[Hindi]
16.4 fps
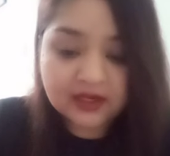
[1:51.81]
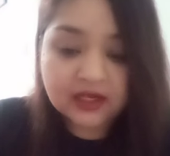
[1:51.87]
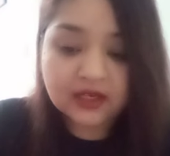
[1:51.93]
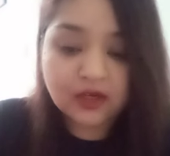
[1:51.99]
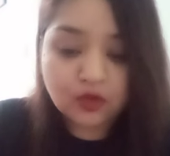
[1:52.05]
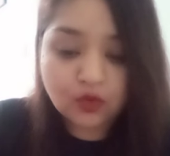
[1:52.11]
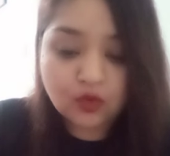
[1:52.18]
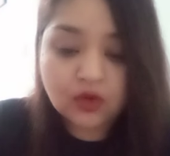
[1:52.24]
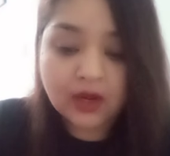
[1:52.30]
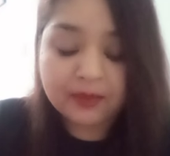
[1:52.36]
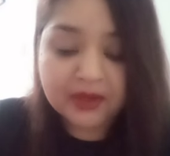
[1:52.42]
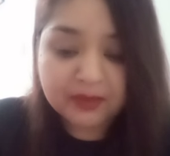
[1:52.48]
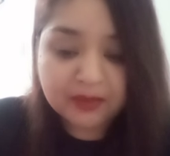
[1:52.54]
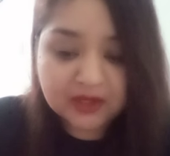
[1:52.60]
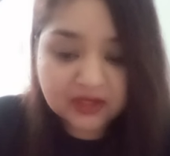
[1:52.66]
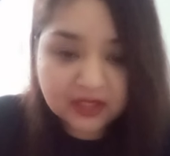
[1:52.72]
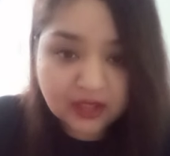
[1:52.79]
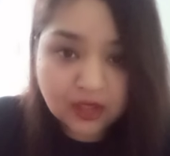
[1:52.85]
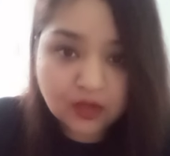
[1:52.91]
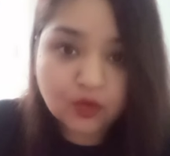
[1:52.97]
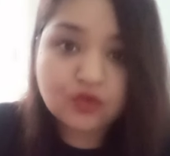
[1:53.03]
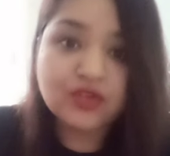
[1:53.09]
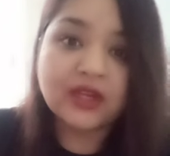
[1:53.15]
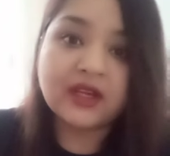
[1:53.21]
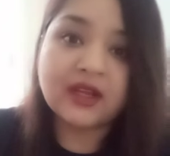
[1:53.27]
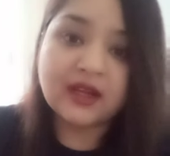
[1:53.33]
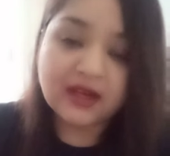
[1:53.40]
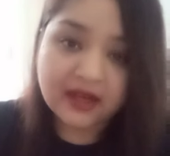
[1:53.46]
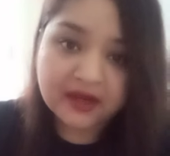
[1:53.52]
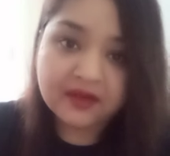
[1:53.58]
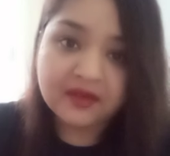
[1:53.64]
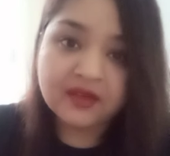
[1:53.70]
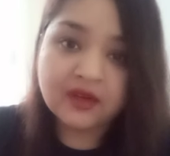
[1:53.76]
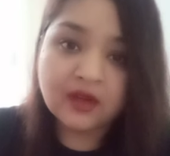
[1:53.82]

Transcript: लोग अपनी पत्रिका को चेक कराएं